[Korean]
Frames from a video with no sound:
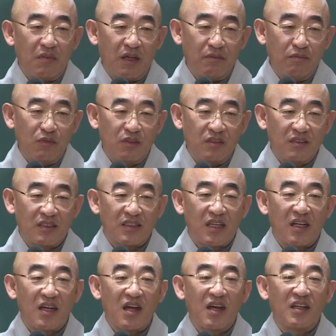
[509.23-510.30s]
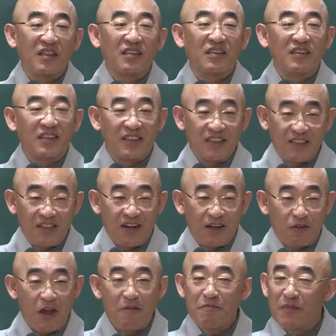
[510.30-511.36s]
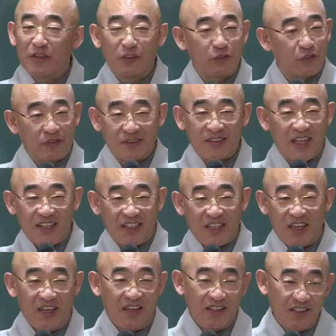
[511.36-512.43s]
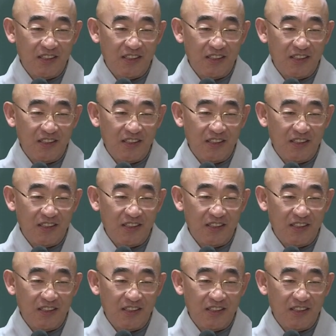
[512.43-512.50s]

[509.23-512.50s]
만물을 사랑하는 것이니라. 한마디로 탁 해.